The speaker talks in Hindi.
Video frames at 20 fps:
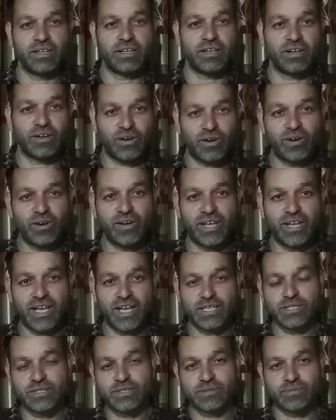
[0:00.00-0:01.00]
called
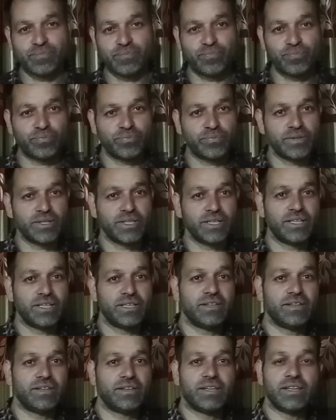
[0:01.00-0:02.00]
as
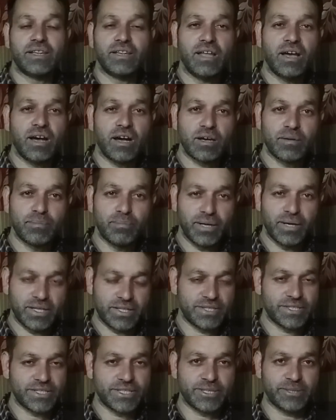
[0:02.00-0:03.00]
Lakh
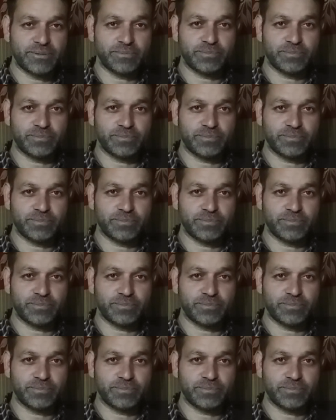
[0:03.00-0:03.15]
Baksh.